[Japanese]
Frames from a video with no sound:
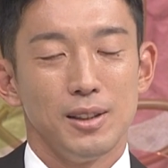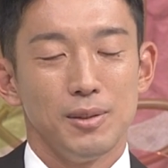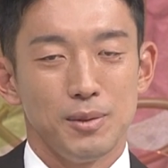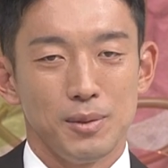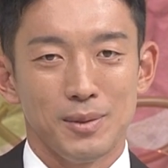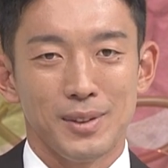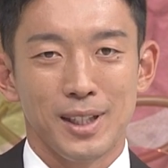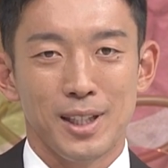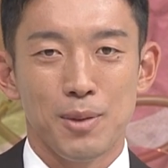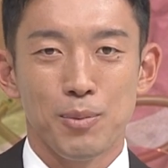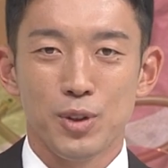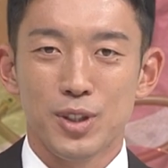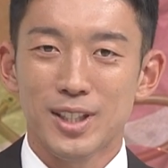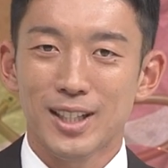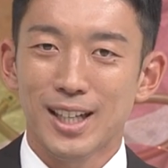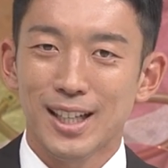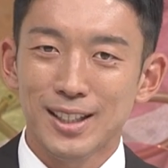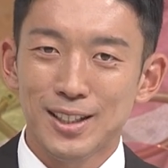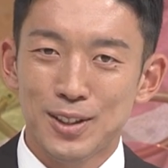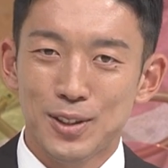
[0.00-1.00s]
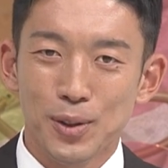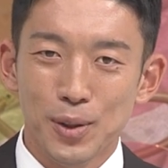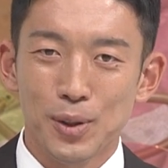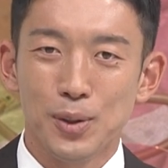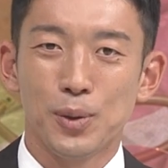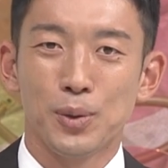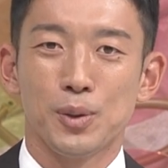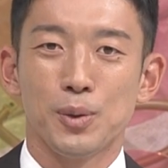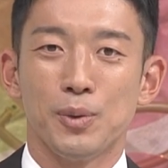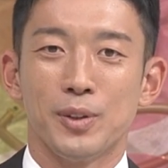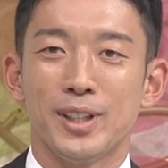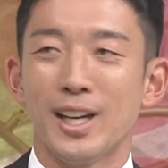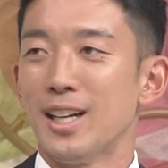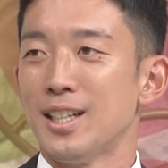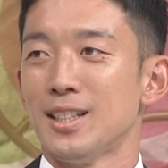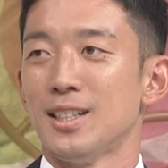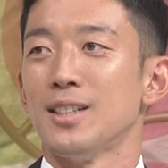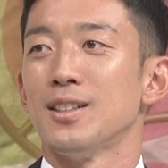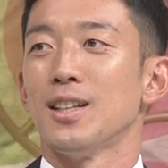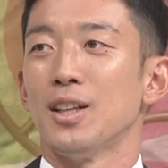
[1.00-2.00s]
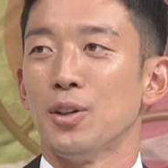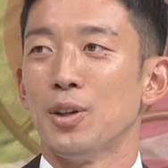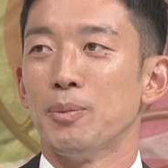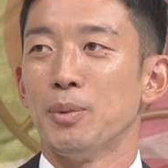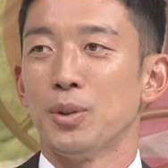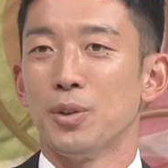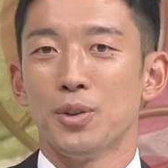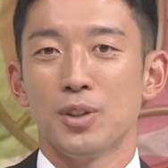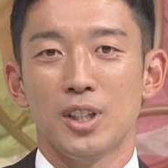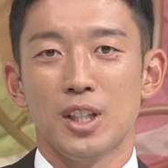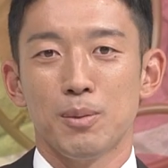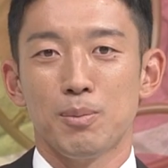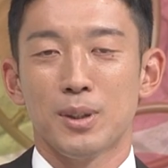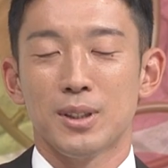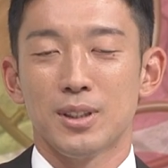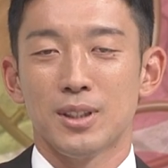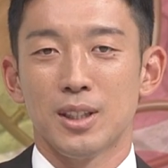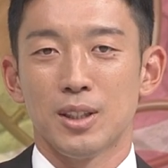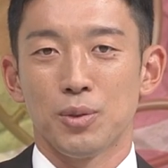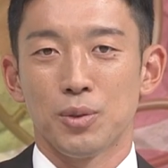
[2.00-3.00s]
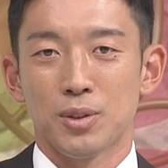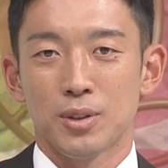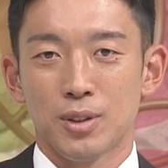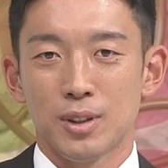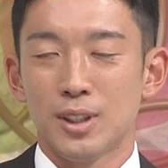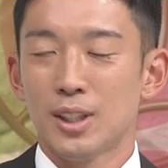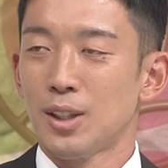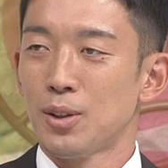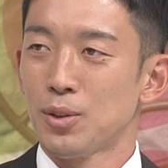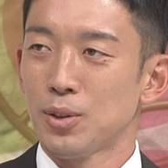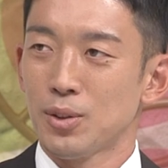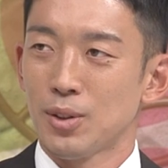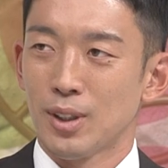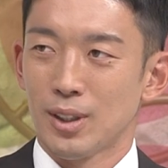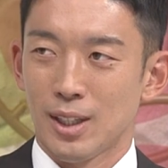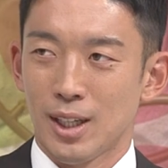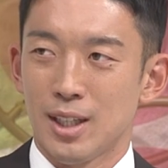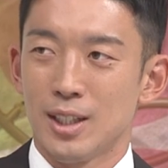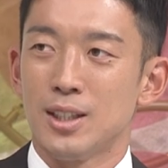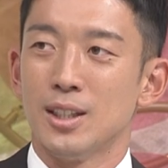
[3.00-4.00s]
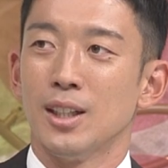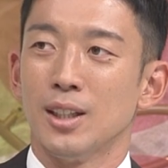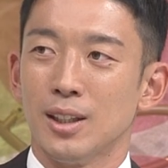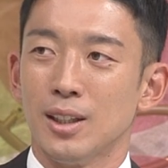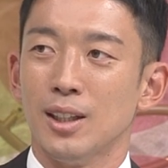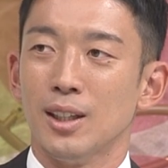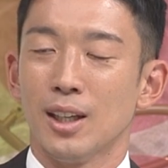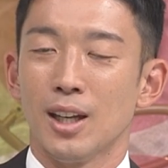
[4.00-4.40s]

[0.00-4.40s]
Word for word: ね、気持ちが強いことも大事ですけどやっぱゴールキーパー常に落ち着いていることが大事なんで、